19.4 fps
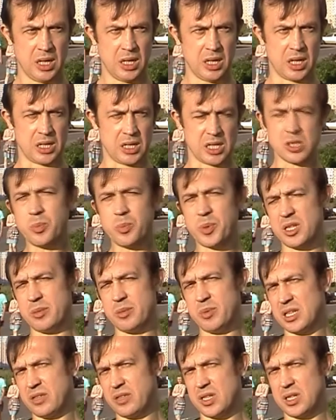А на сопротив
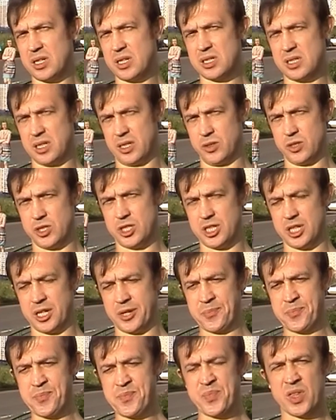мне ответили следующее.
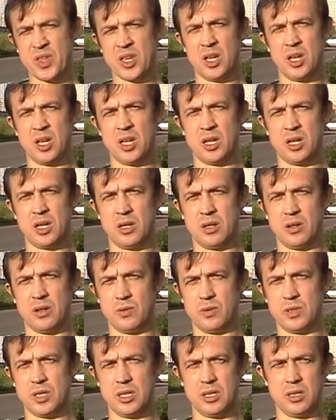
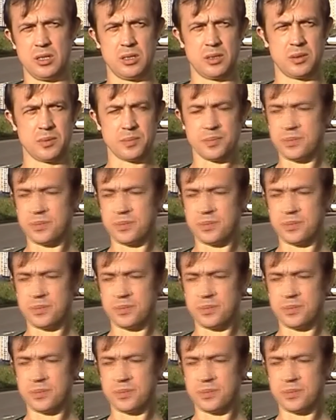Вы